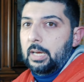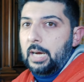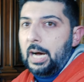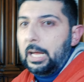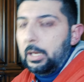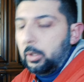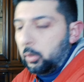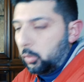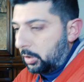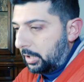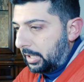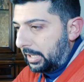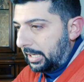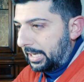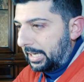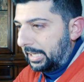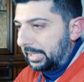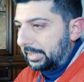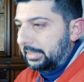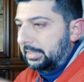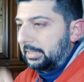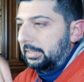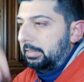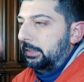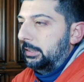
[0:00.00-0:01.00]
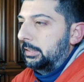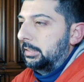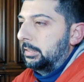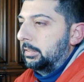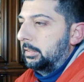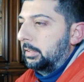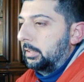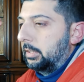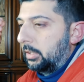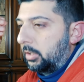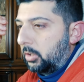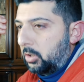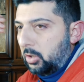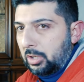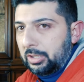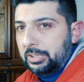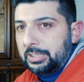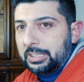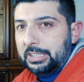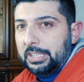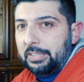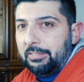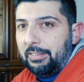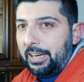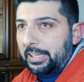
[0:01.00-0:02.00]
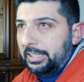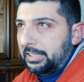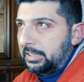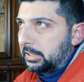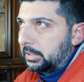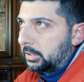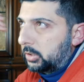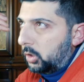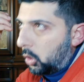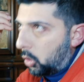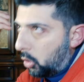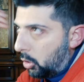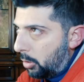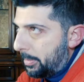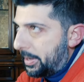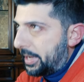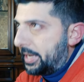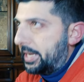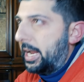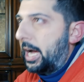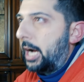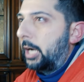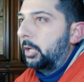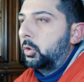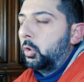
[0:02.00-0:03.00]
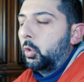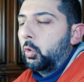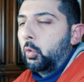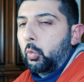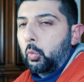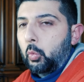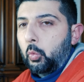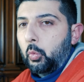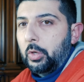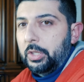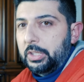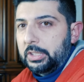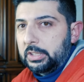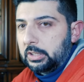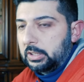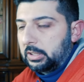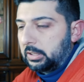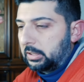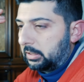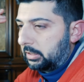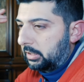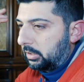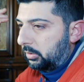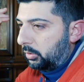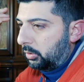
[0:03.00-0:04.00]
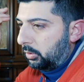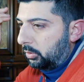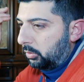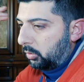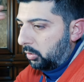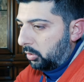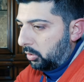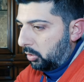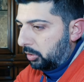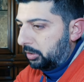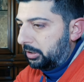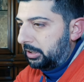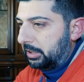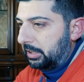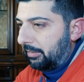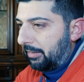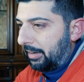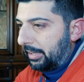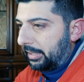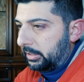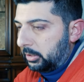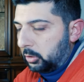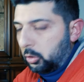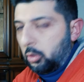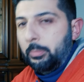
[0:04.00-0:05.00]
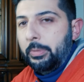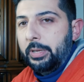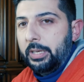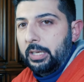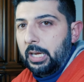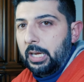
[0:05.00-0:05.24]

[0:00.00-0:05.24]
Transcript: Allora ragazzi, cross device, come è nato questo cross device? Come è